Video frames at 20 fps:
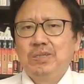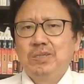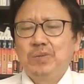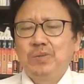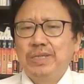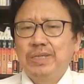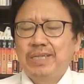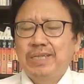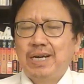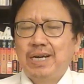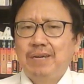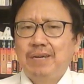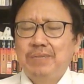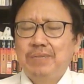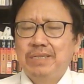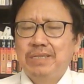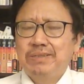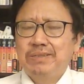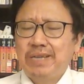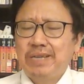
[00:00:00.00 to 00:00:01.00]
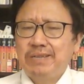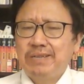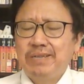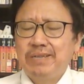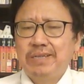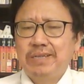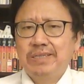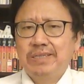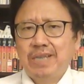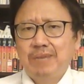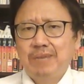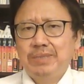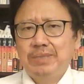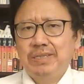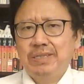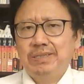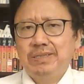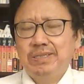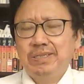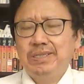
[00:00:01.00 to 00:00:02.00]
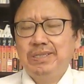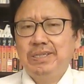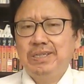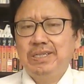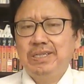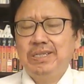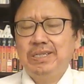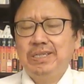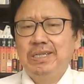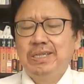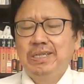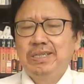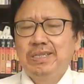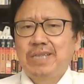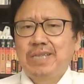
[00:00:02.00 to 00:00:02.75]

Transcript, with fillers: 对他们的财产、他们的既得利益、